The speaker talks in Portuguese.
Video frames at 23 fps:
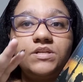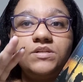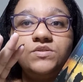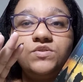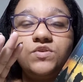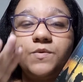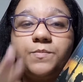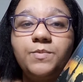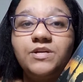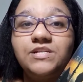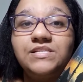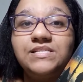
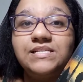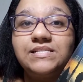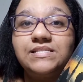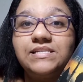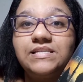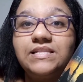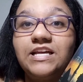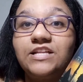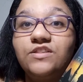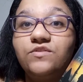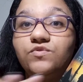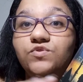sobre o
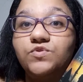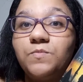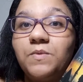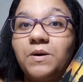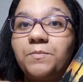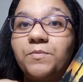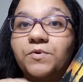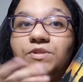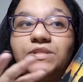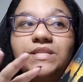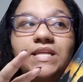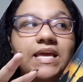assassinato de uma
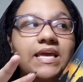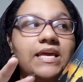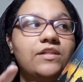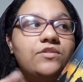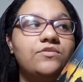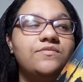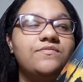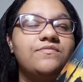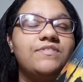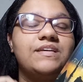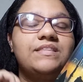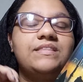
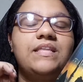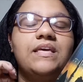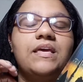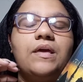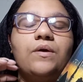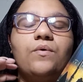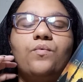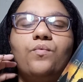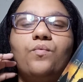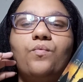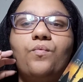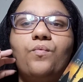modelo e vai
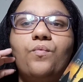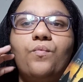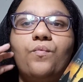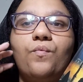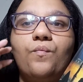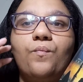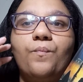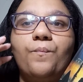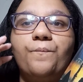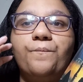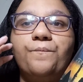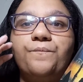ter
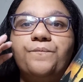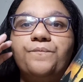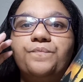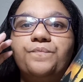um,